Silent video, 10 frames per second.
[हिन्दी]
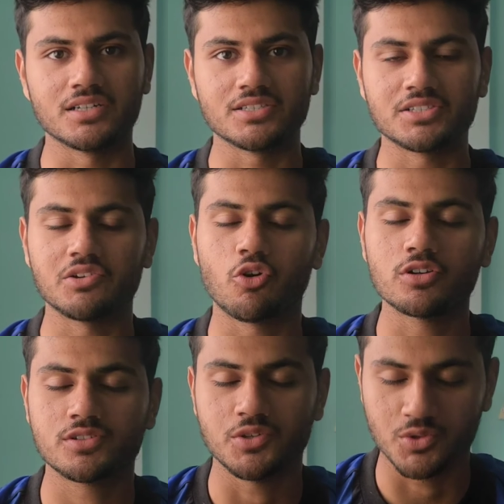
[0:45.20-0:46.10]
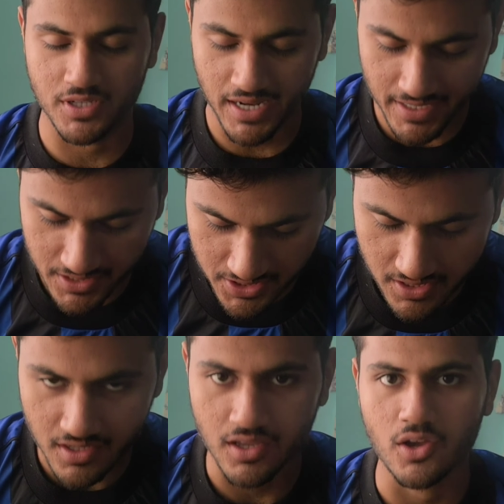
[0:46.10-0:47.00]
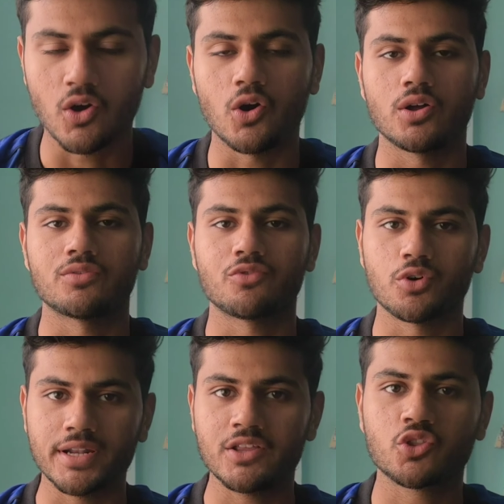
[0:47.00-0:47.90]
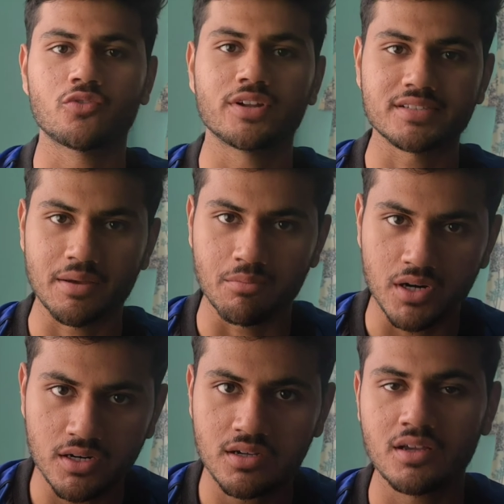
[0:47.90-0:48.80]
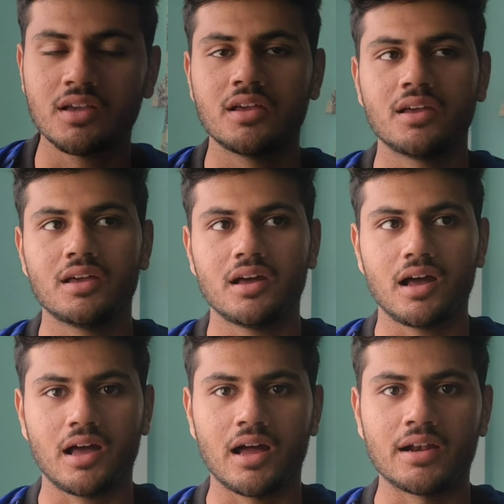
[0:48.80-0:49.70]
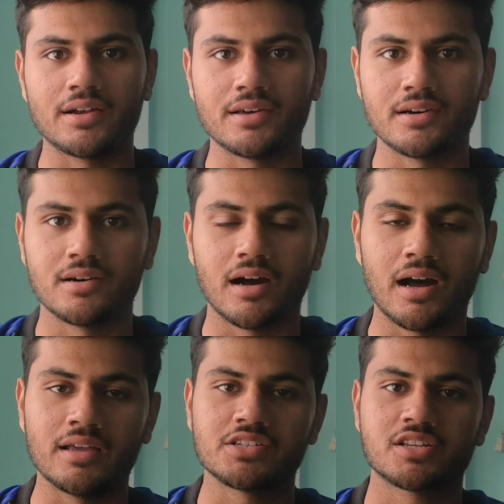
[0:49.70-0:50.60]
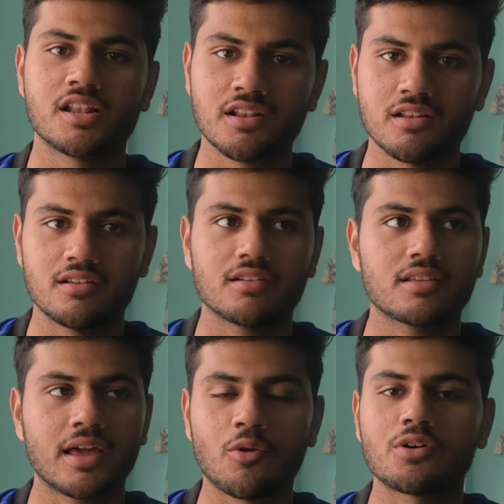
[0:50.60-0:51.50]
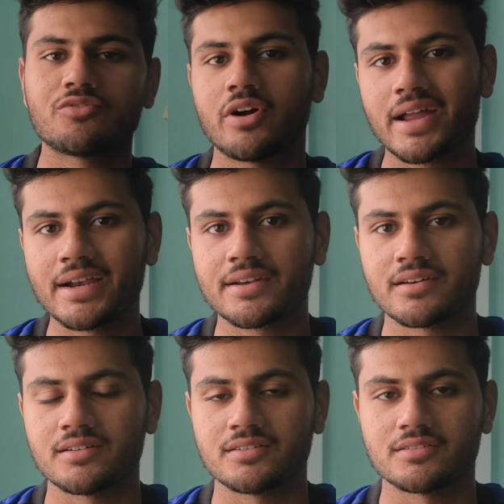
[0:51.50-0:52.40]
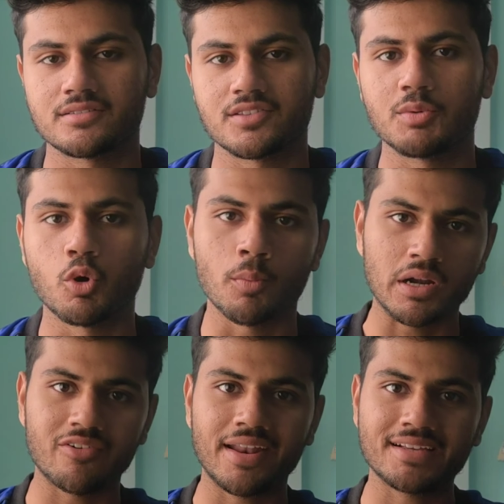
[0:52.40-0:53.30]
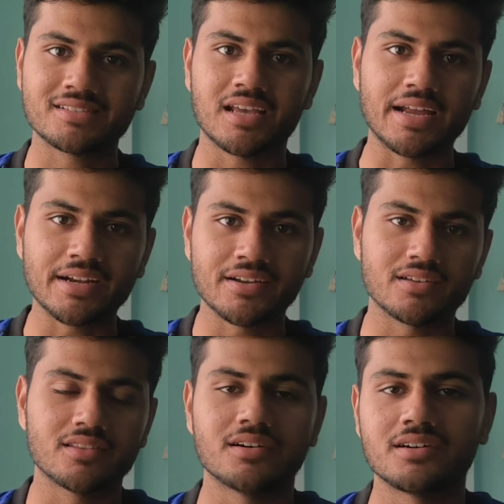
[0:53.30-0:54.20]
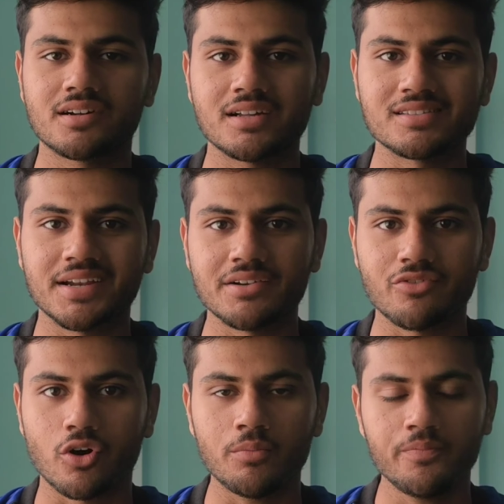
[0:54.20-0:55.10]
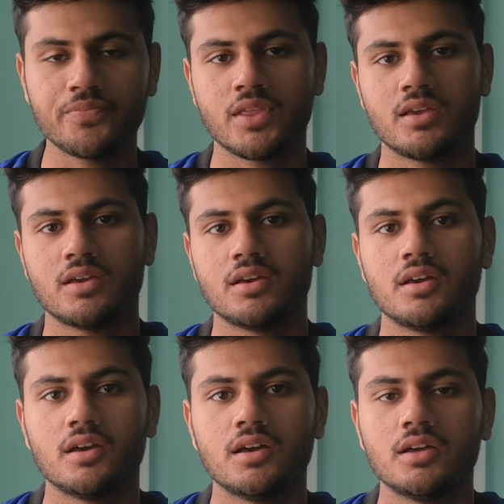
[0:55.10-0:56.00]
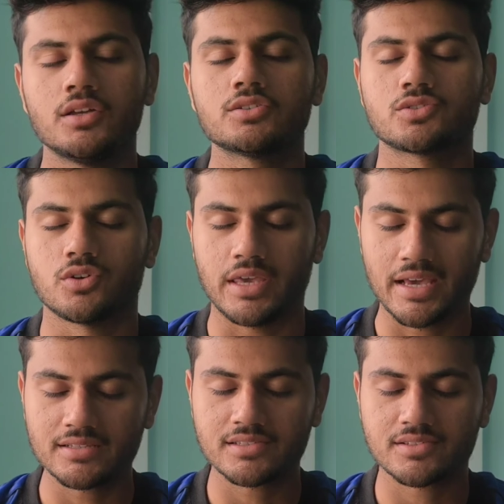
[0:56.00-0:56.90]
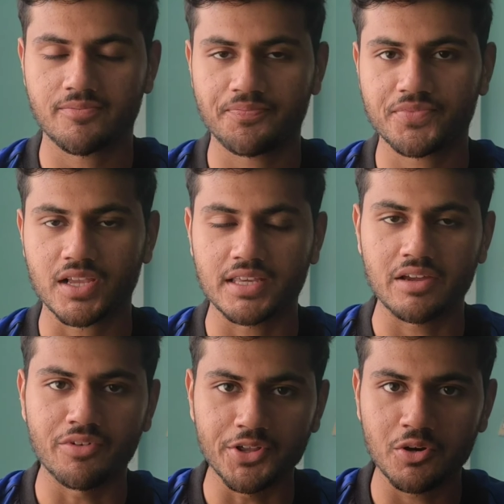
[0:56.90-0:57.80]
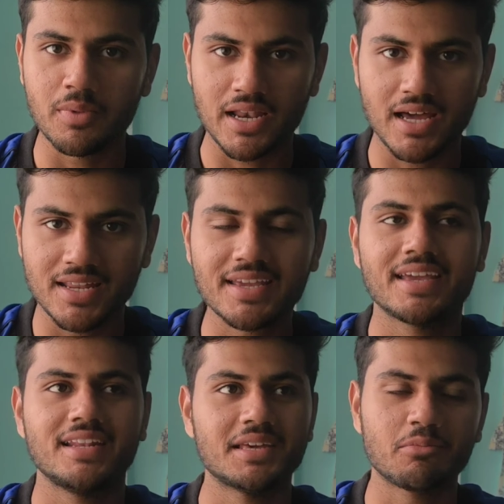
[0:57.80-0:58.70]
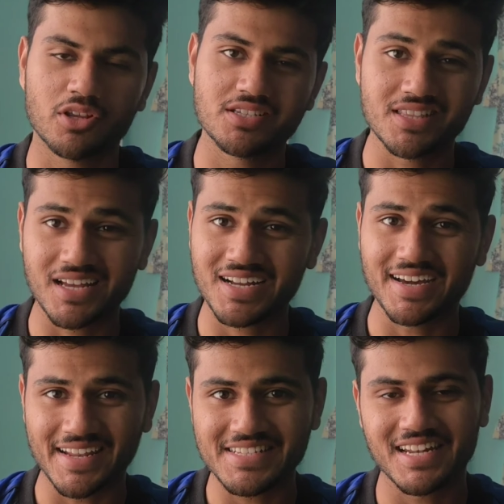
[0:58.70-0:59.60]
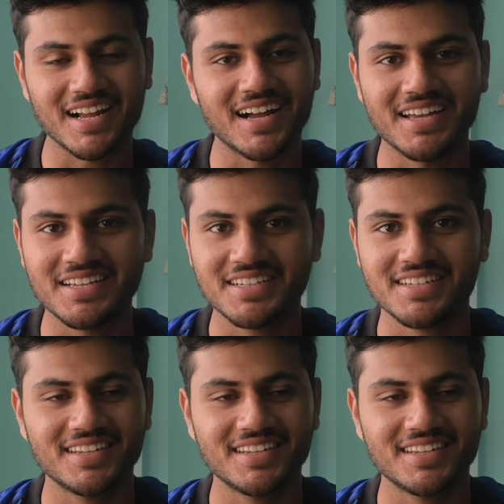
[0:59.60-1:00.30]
शी वॉज यूथनाइज ऑन फोर्टीन ऑफ डिसम्बर एंड आई स्टिल कैनॉट फर्गेट द मोमेंट वेन आई साइंड द कंसेंट फॉर्म सो So ये वीडियो बनाने के लिए मुझे जितना करेज लगा है